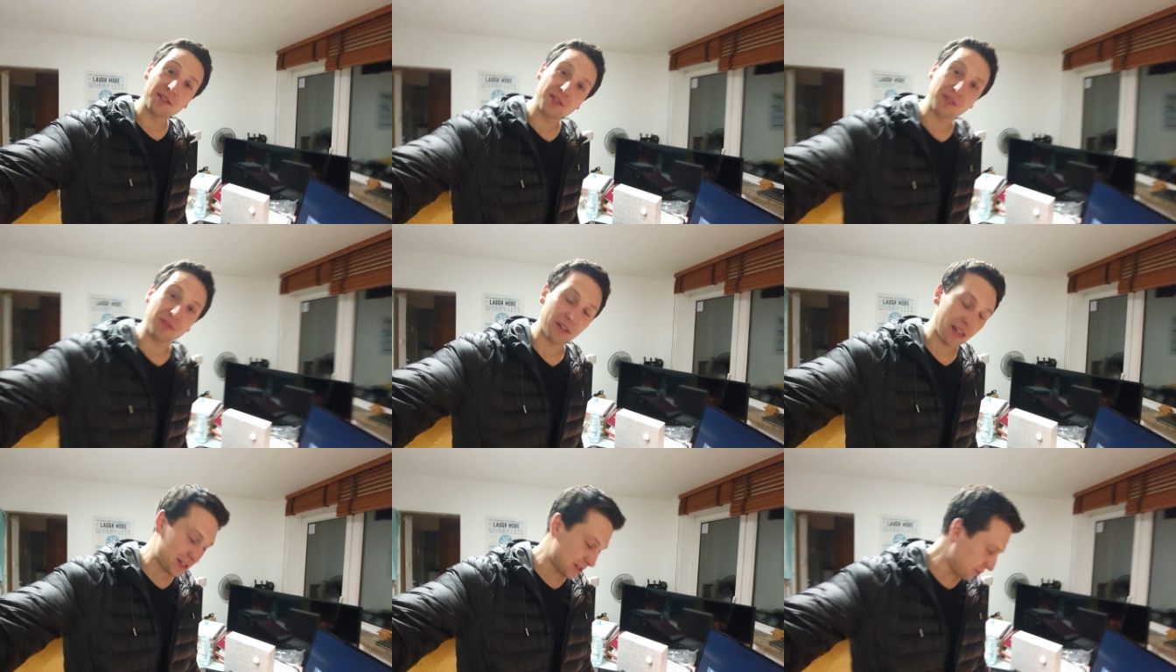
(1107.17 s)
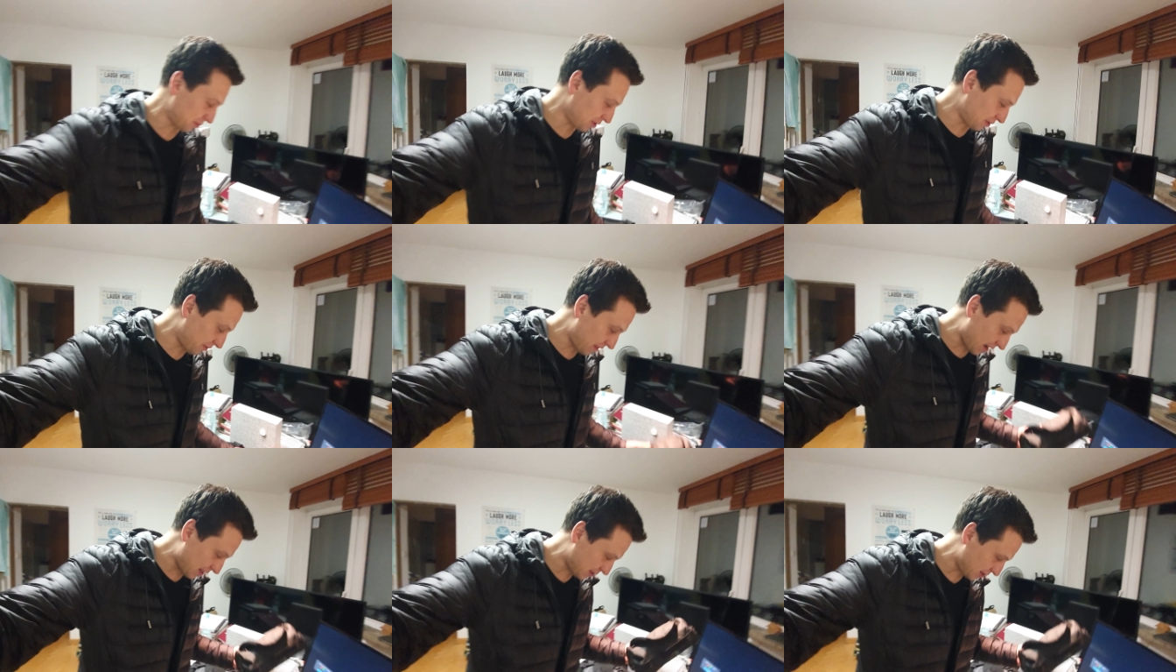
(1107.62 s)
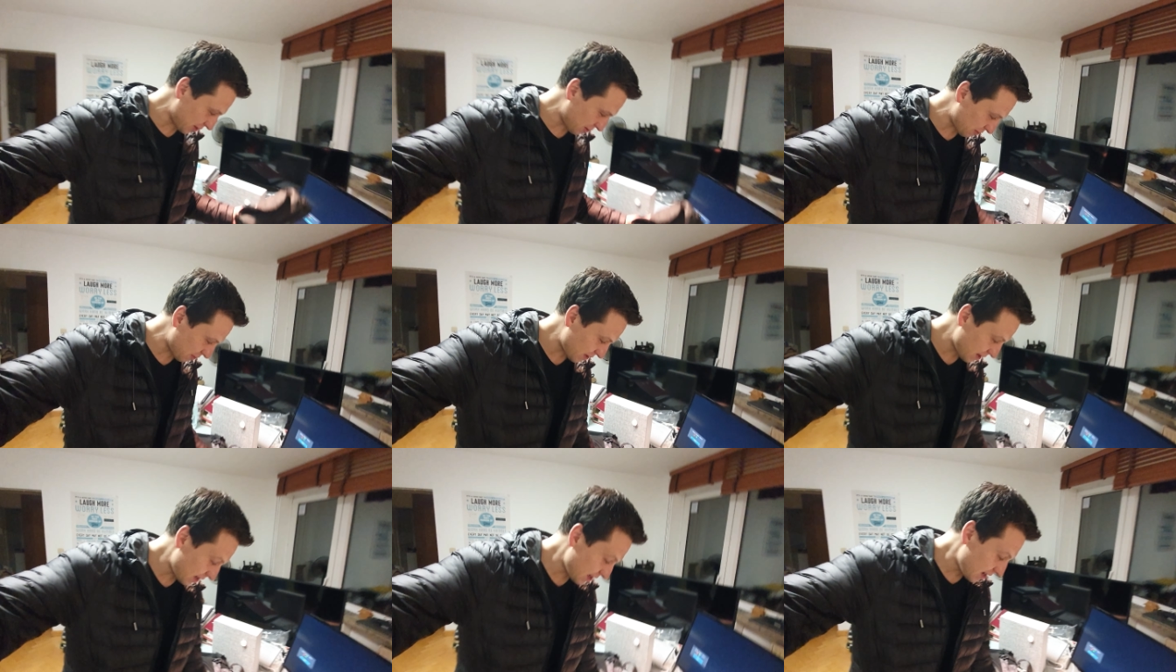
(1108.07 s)
co wiedzą, to
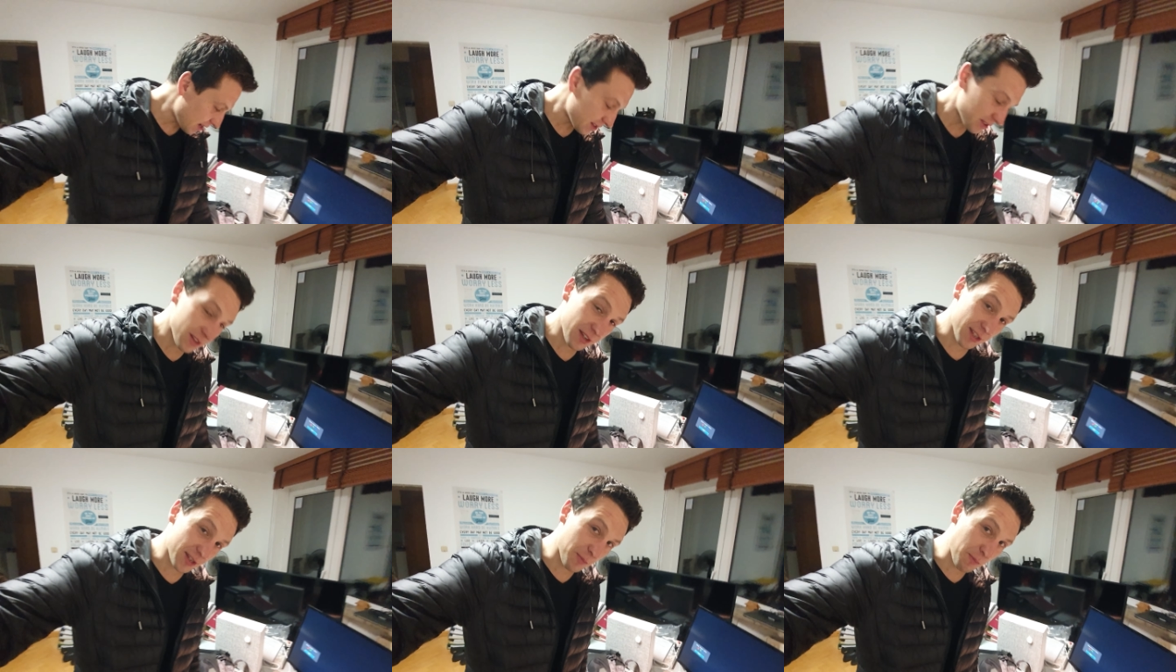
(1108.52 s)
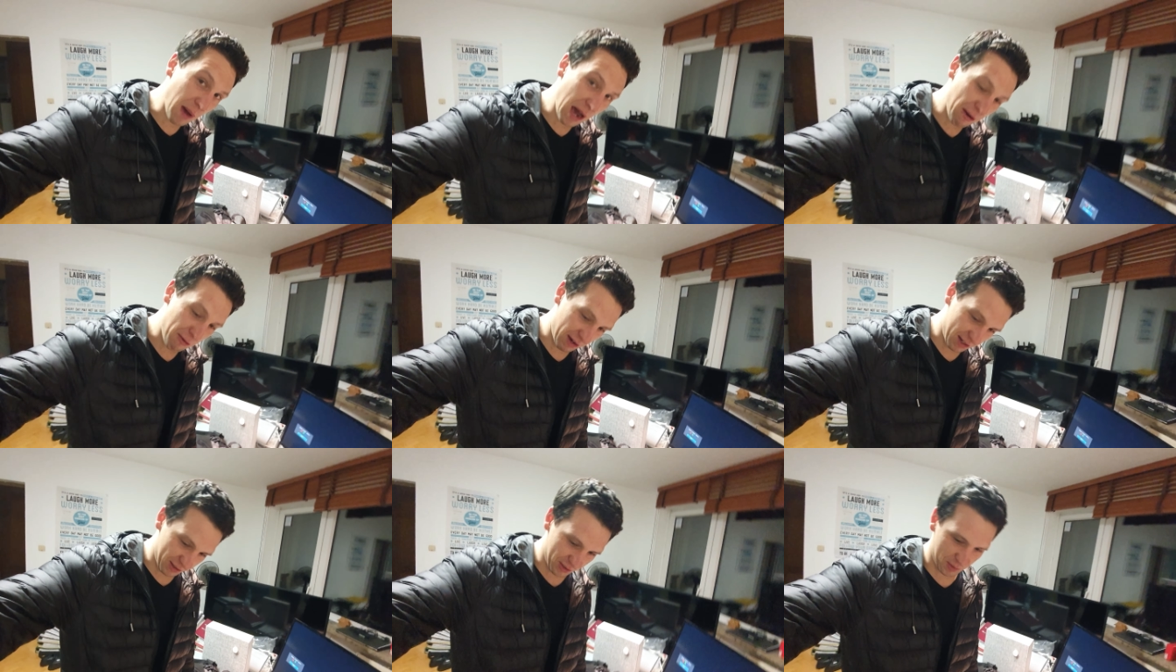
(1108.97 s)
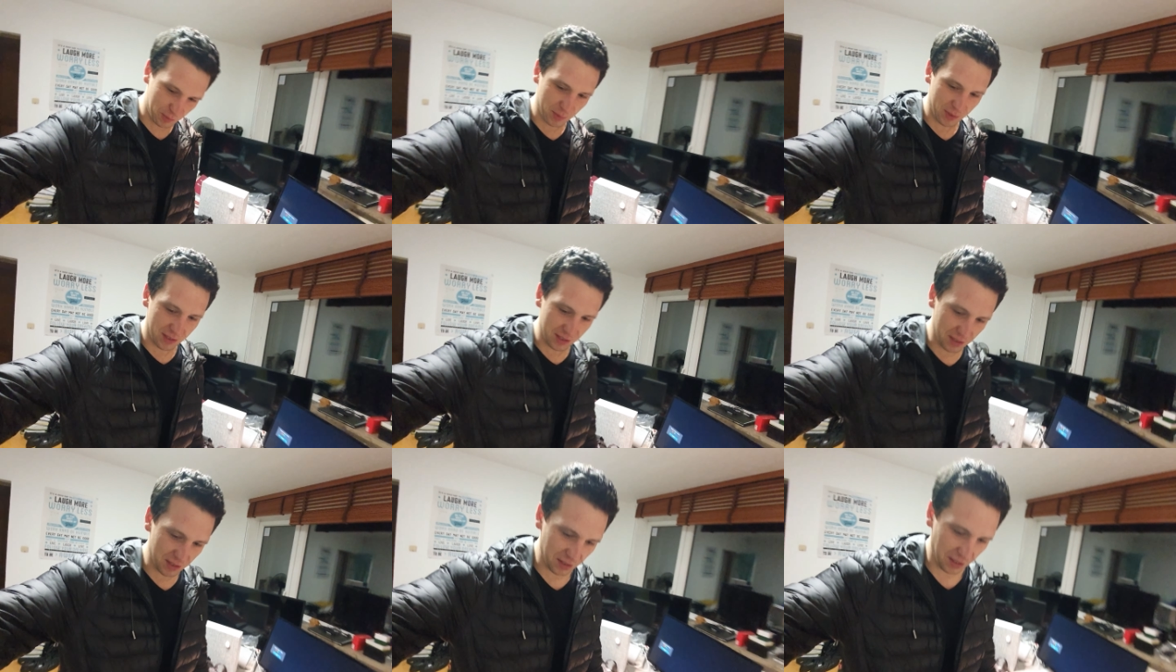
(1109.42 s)
wiedzą. To jest mała
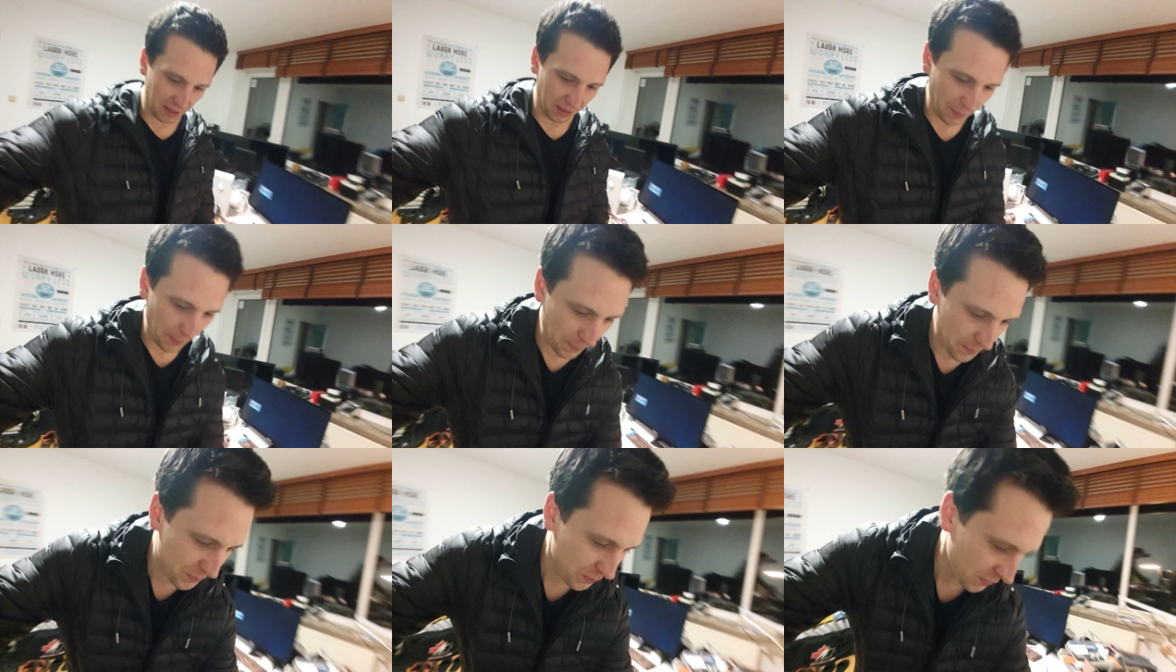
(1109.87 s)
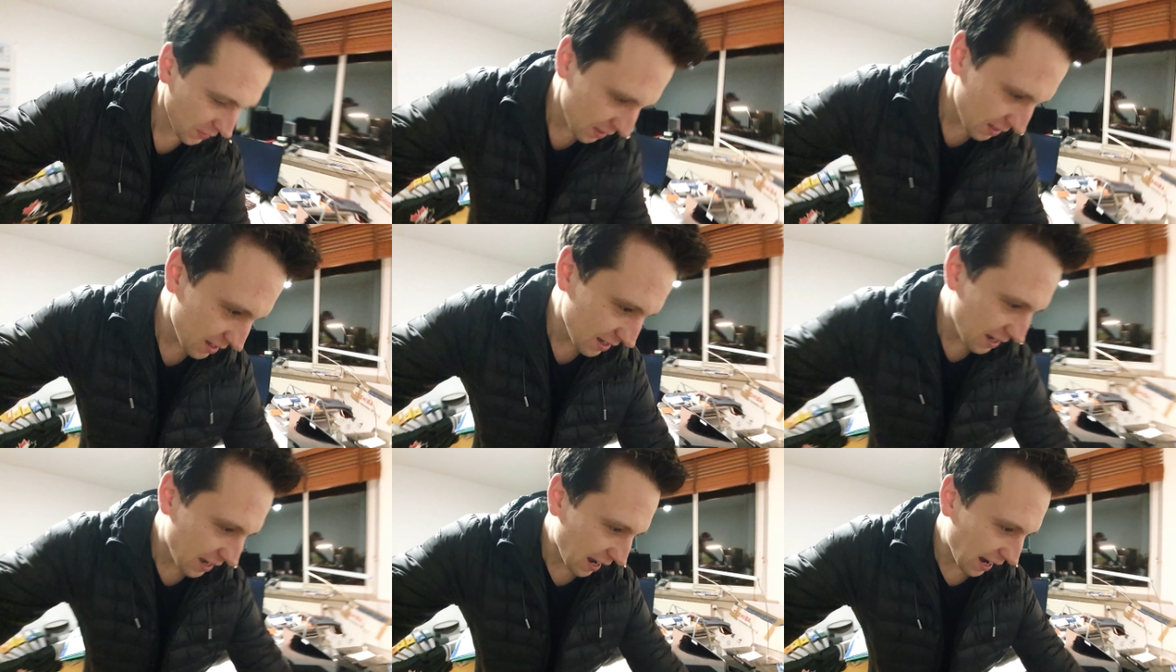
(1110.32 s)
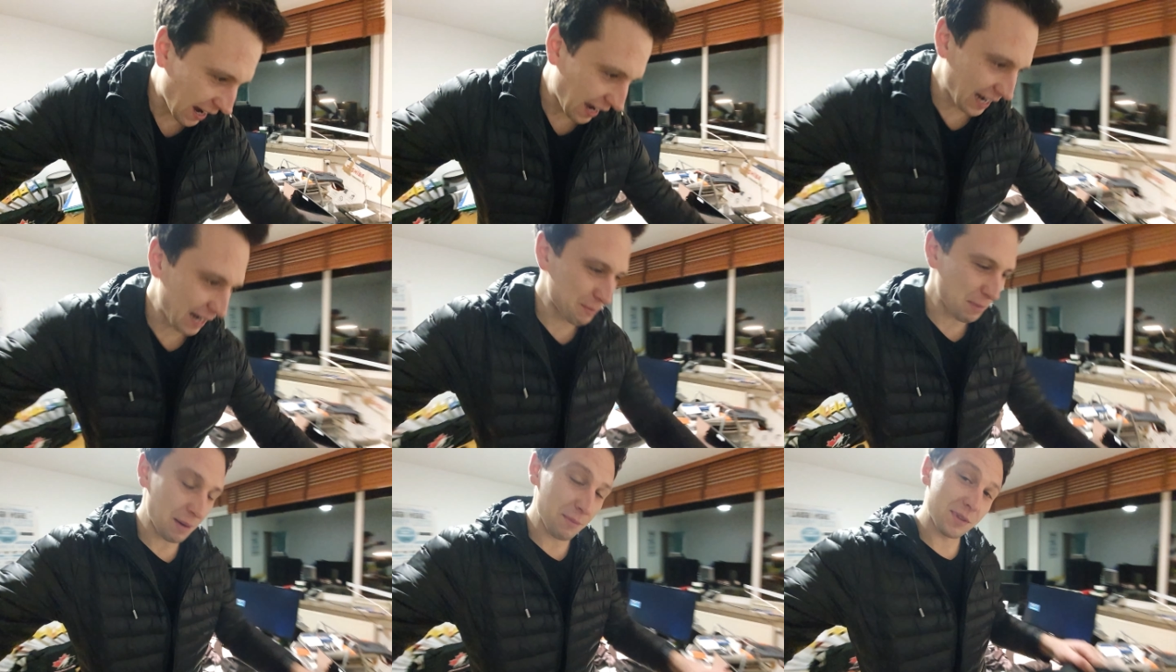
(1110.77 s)
kosmetyczka.
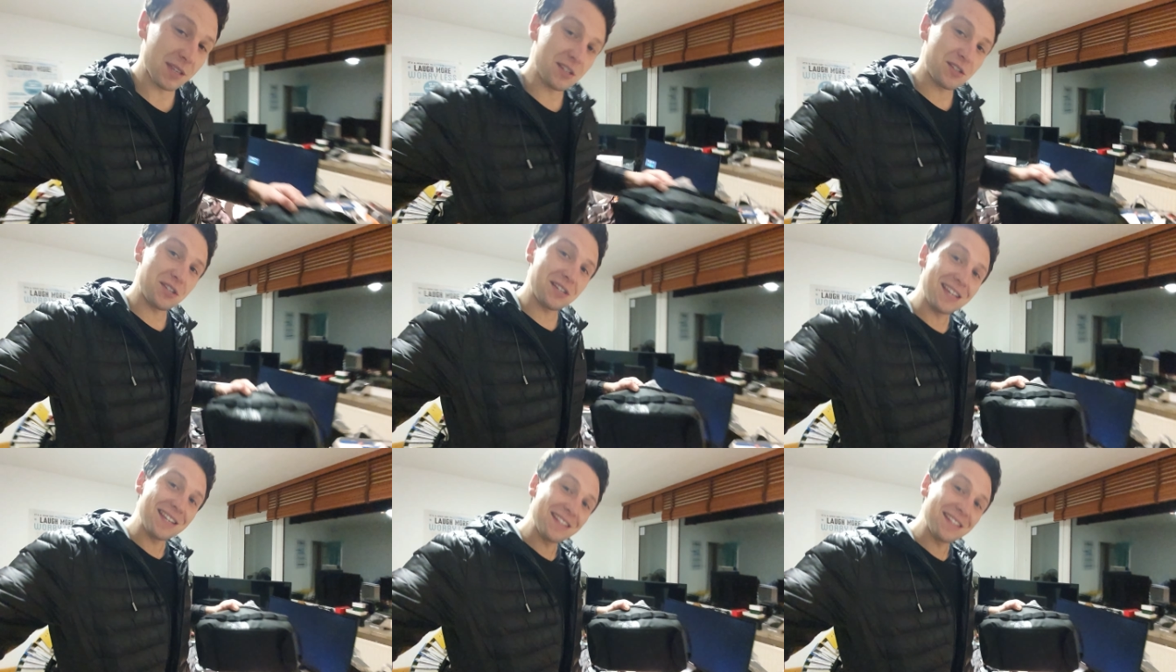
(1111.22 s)
Ale mam też